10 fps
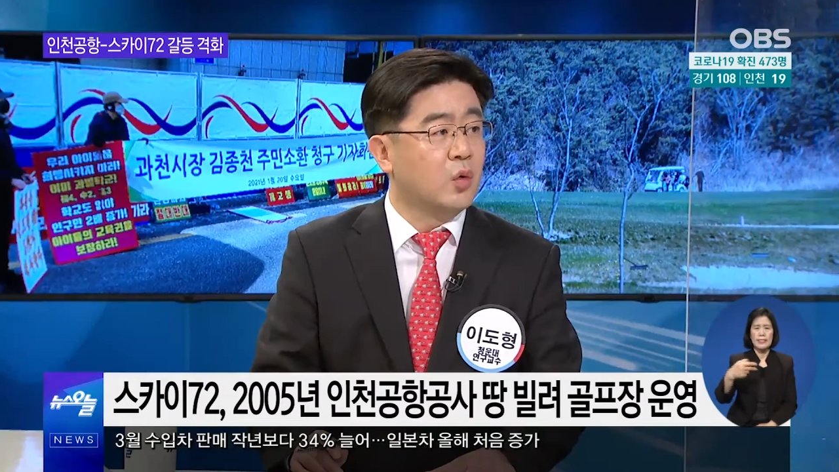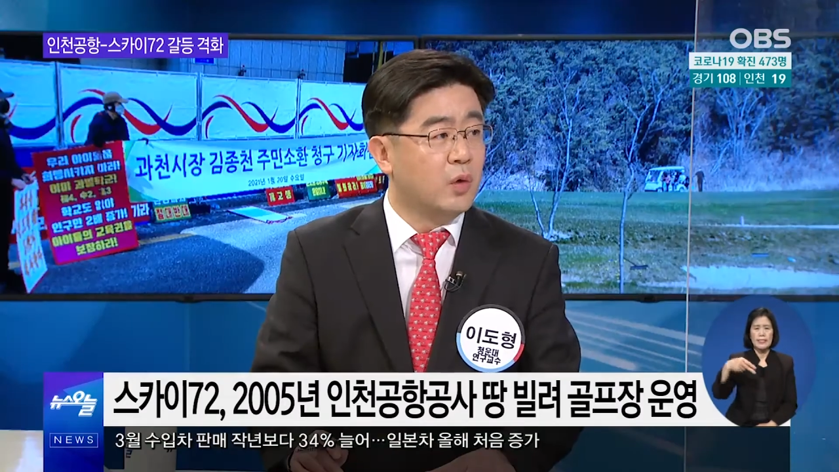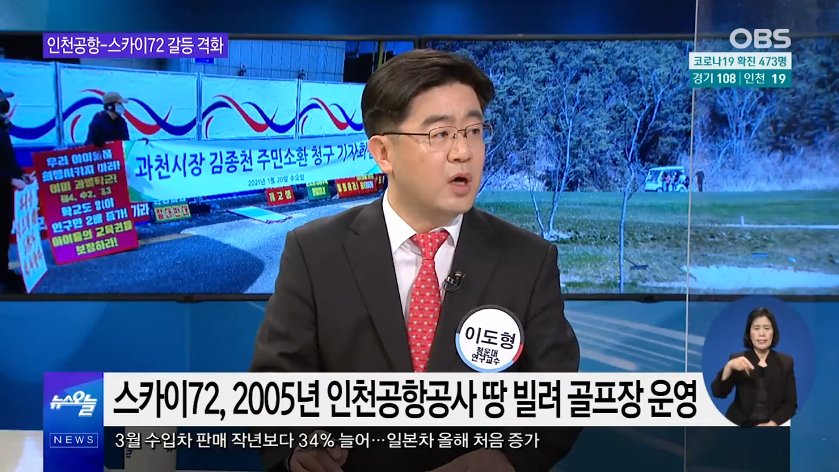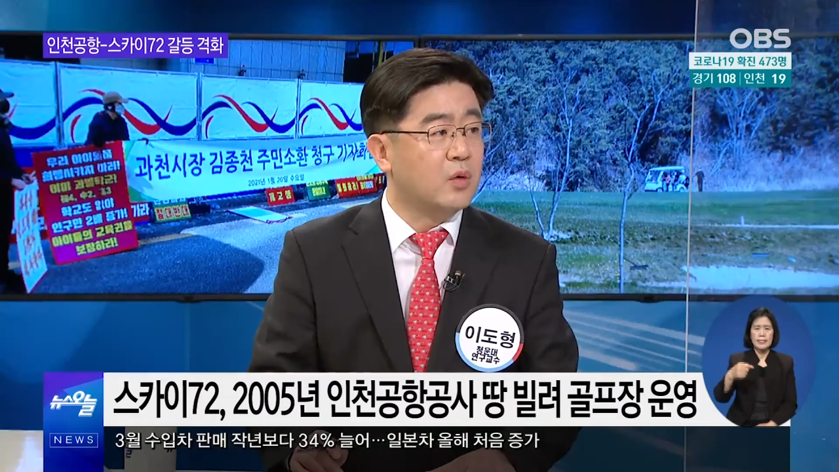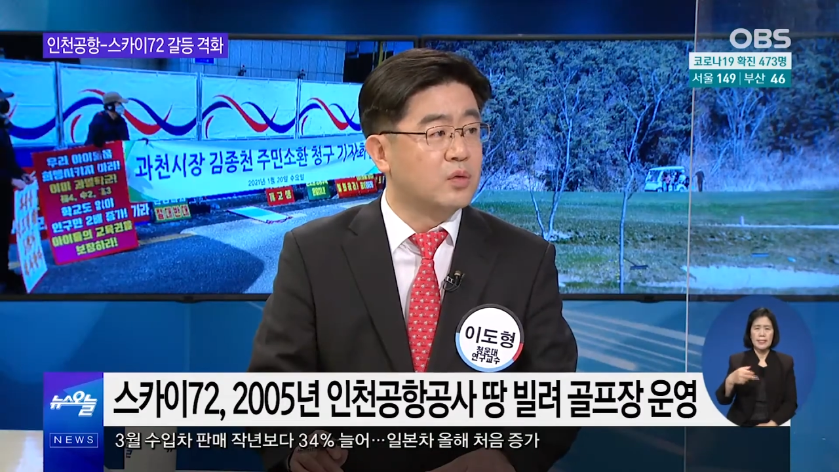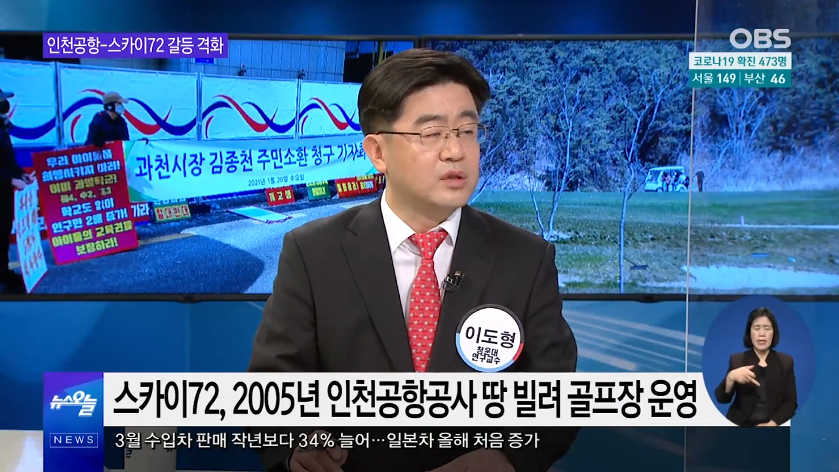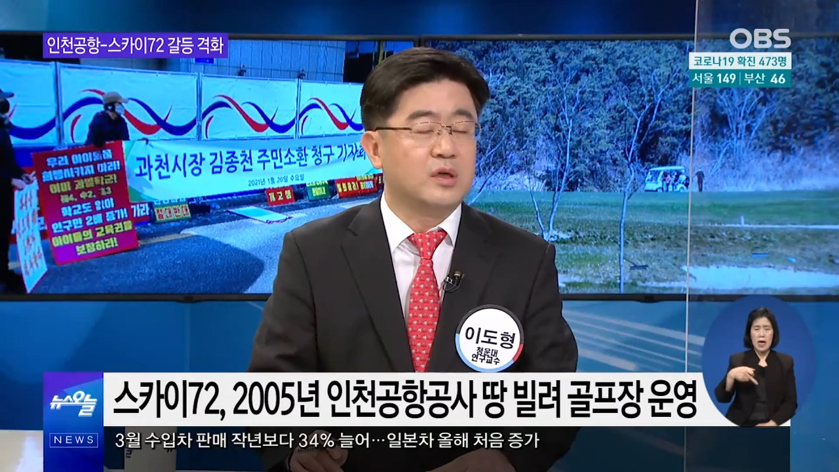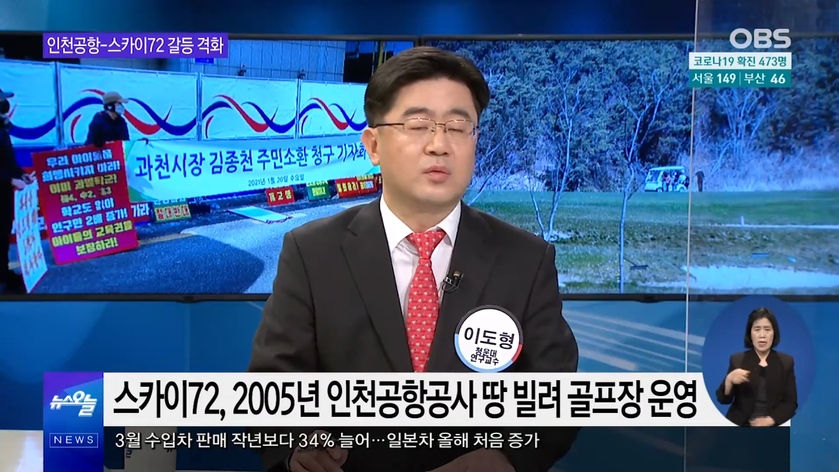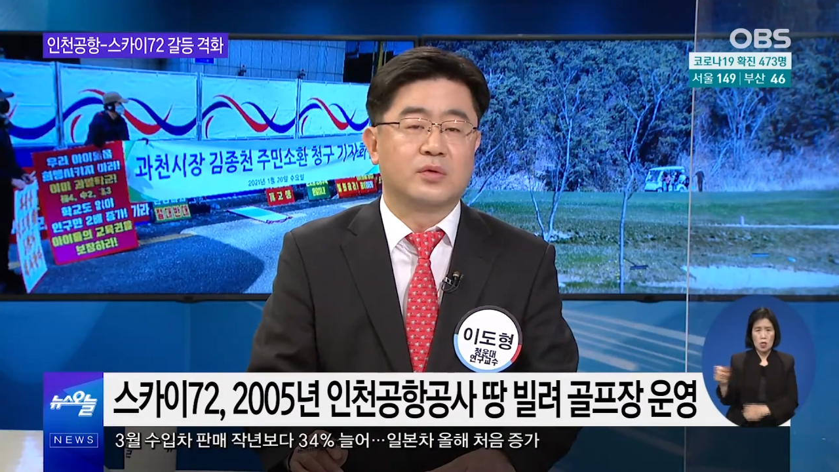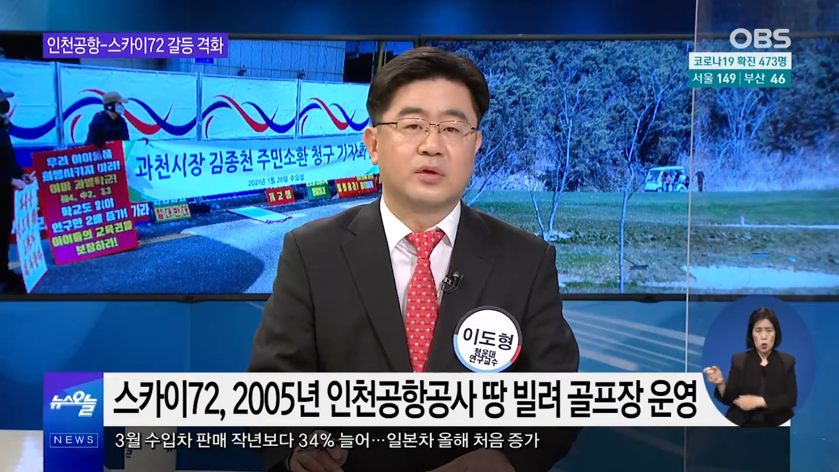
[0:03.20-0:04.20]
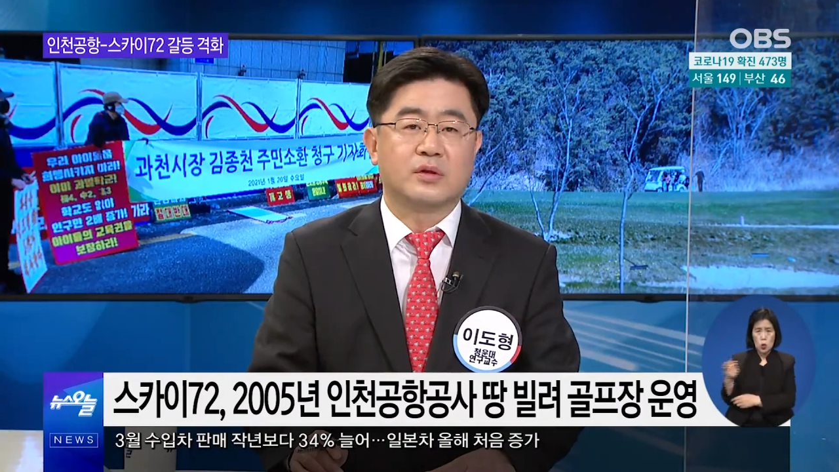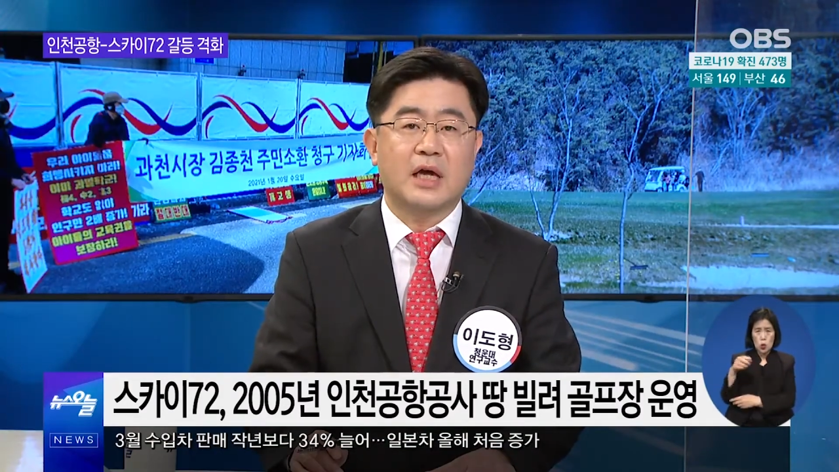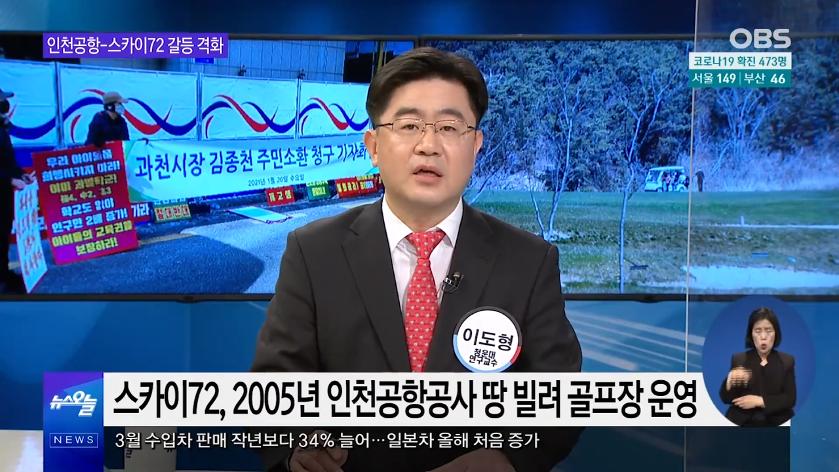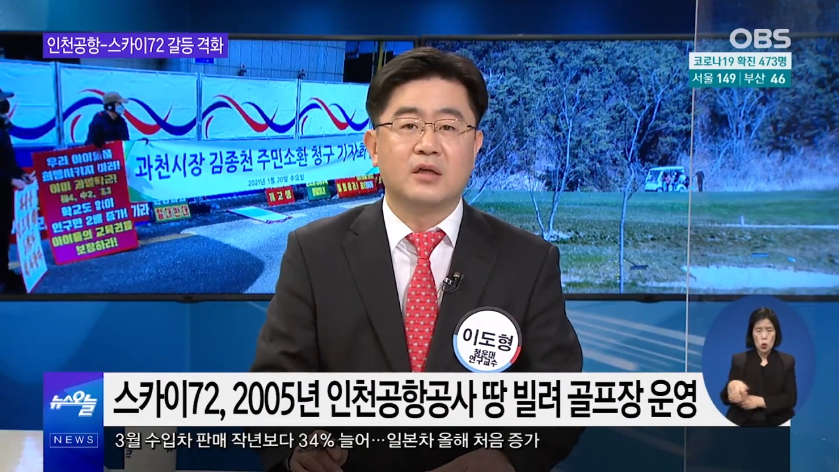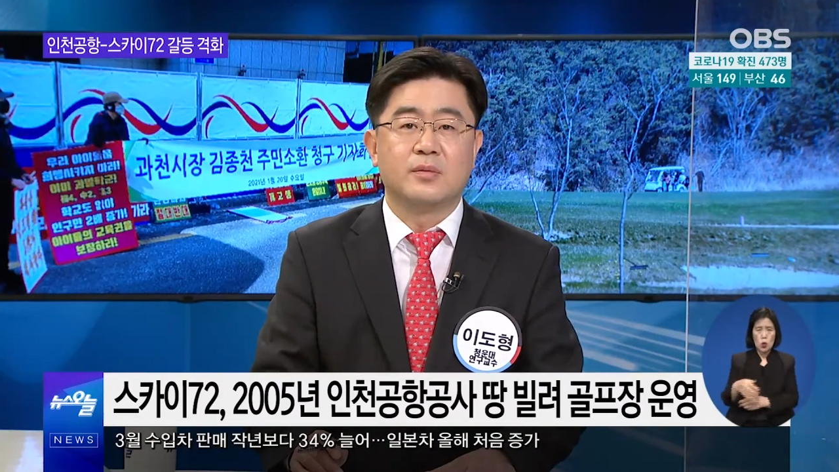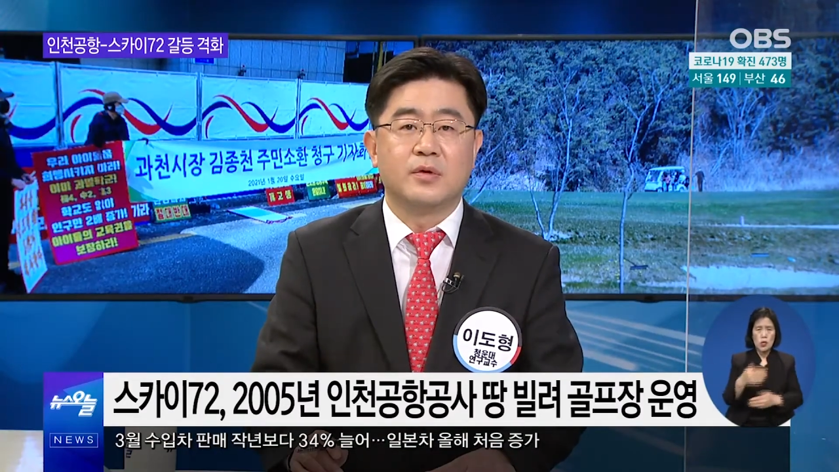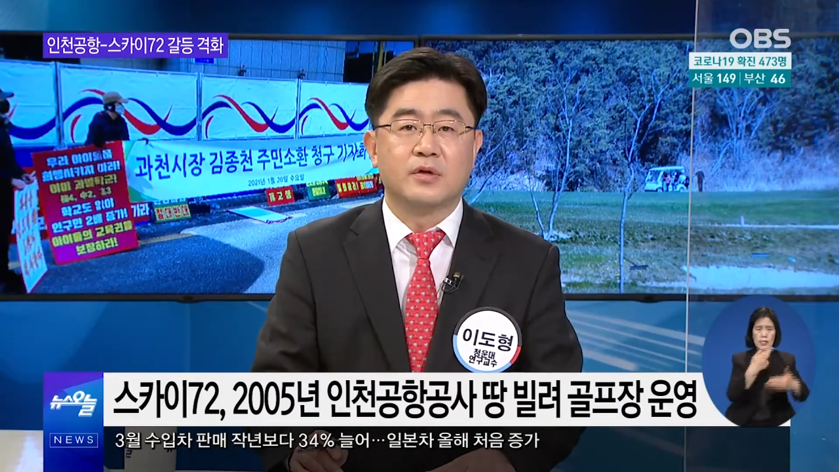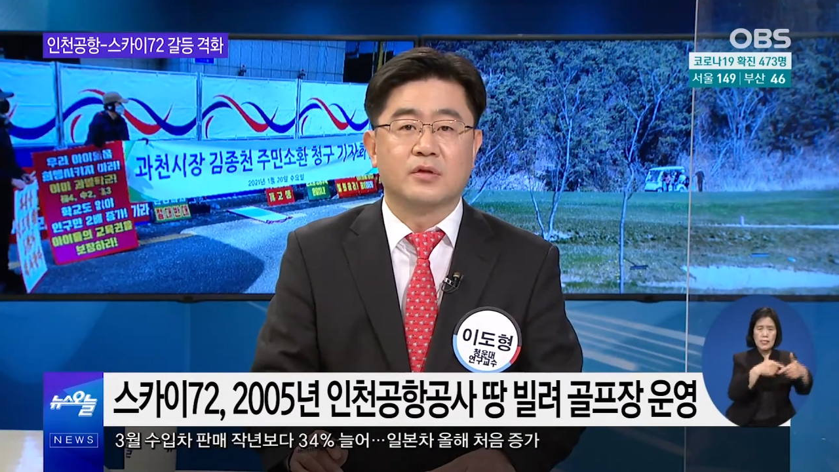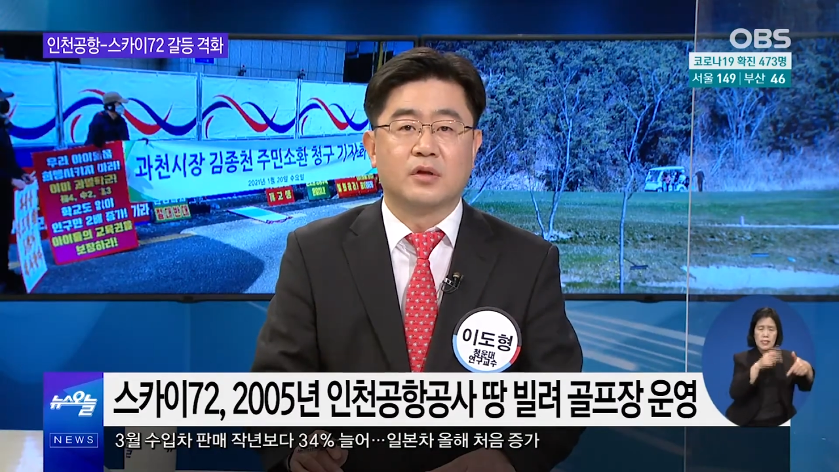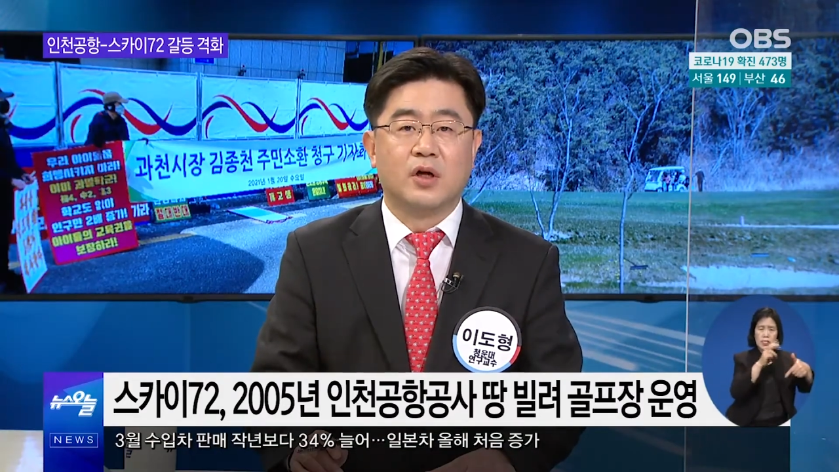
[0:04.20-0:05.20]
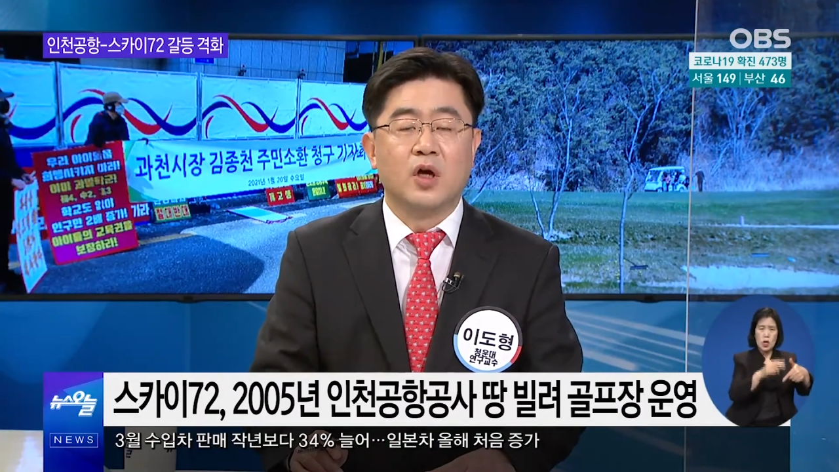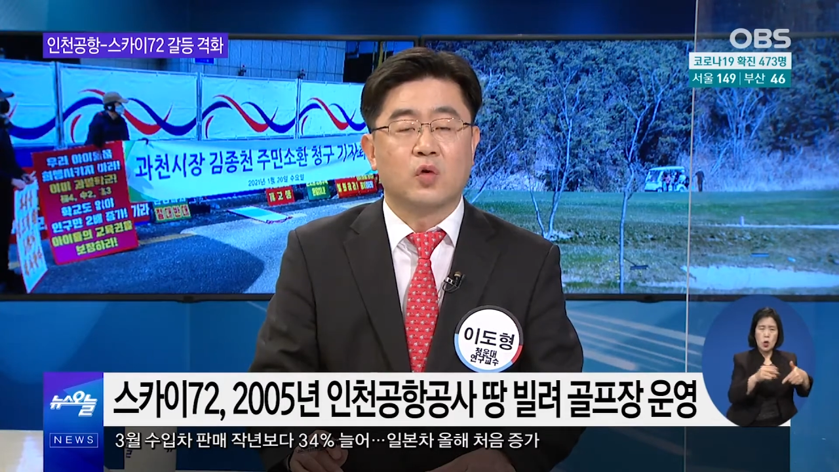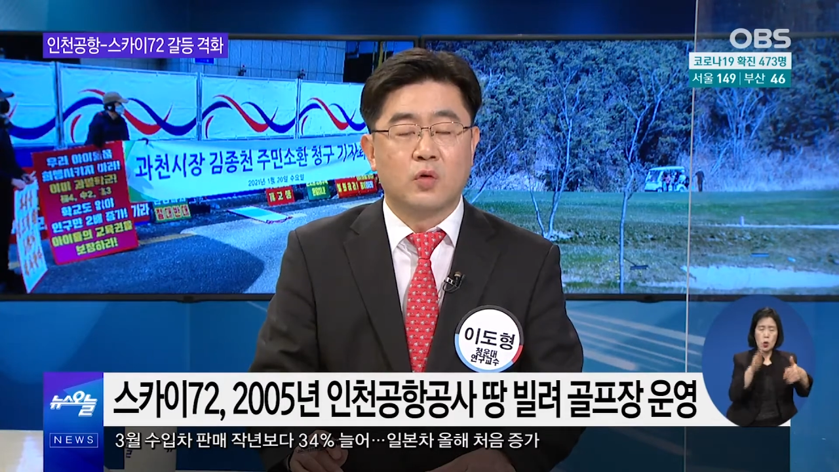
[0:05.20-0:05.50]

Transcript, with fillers: 공항공사로부터 땅을 빌려서 네.